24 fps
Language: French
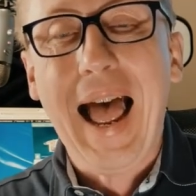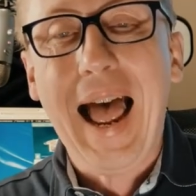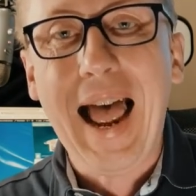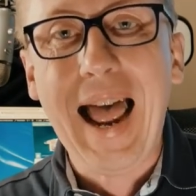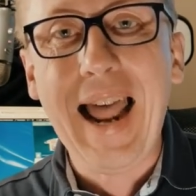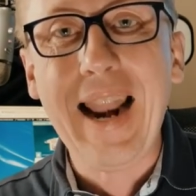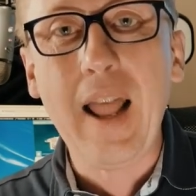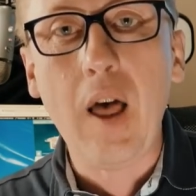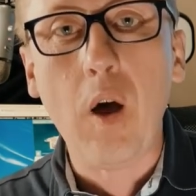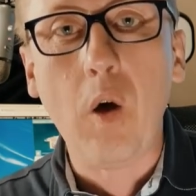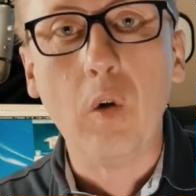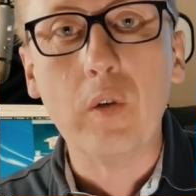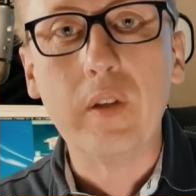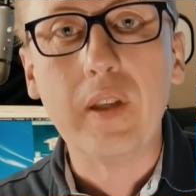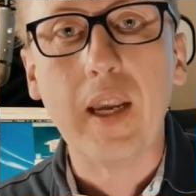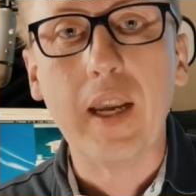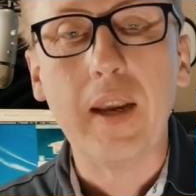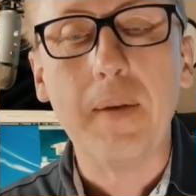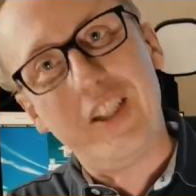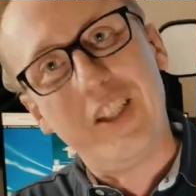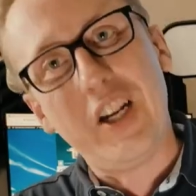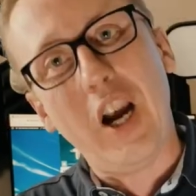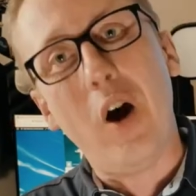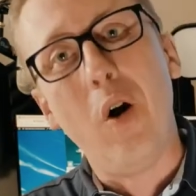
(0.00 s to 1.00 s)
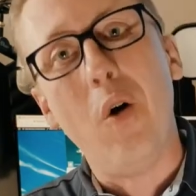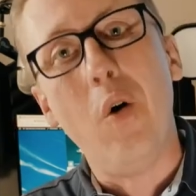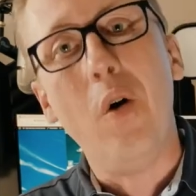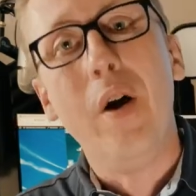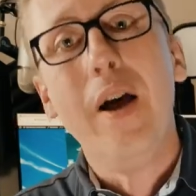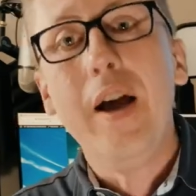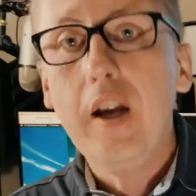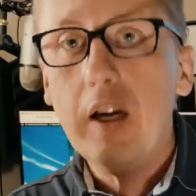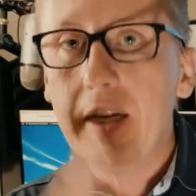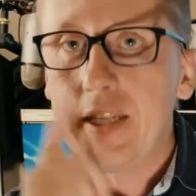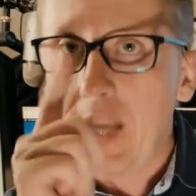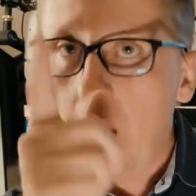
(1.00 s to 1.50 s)
à la rentrée. Ciao,
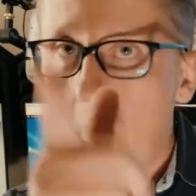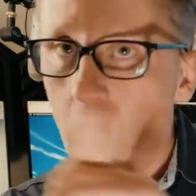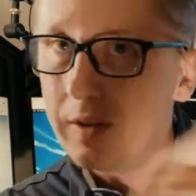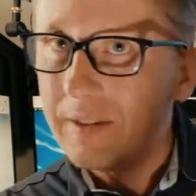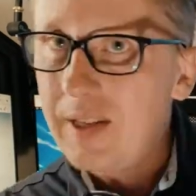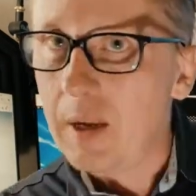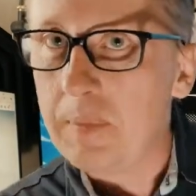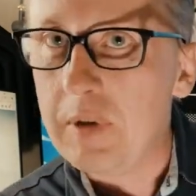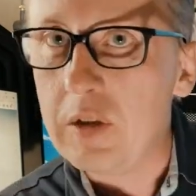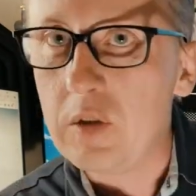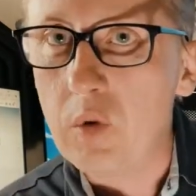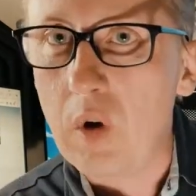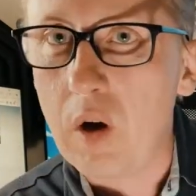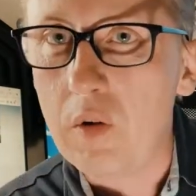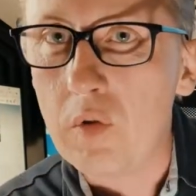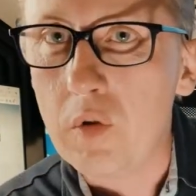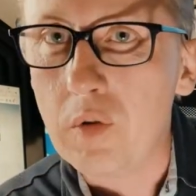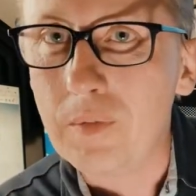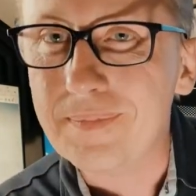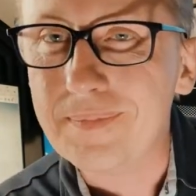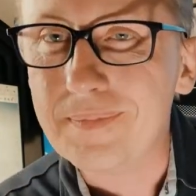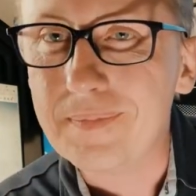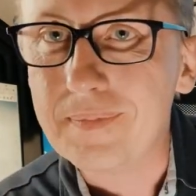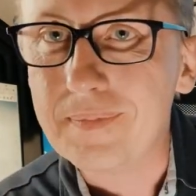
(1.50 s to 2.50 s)
45 bisous à vous.